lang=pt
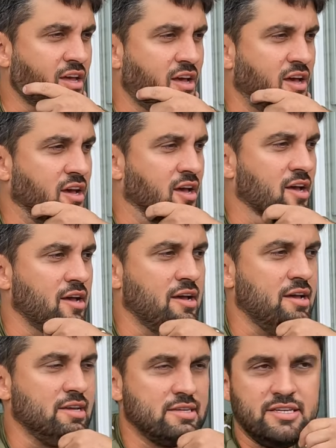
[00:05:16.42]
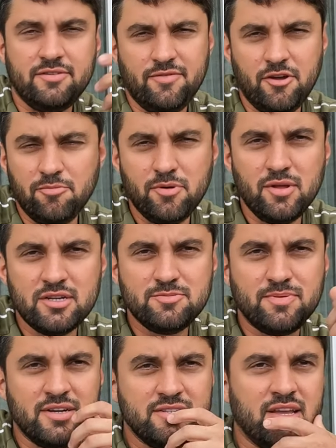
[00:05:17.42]
é, que veio pelo
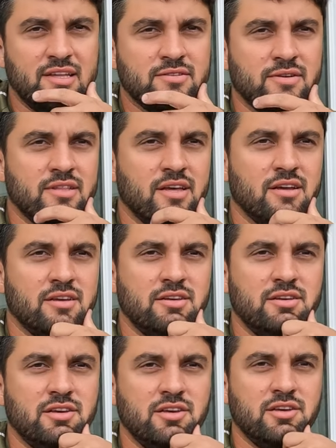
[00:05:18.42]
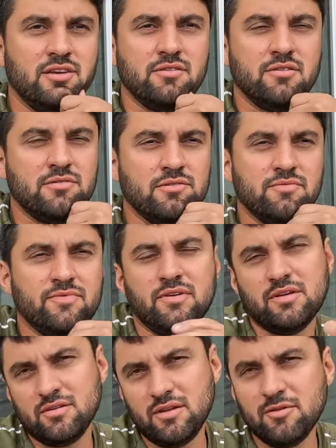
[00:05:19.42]
Express Entry, né? E
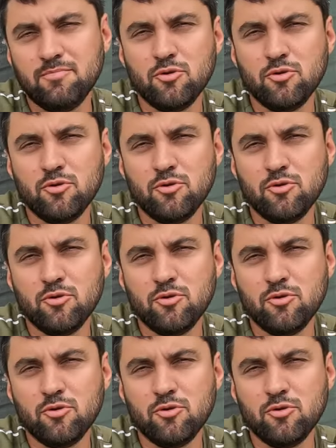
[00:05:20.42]
enfim, ele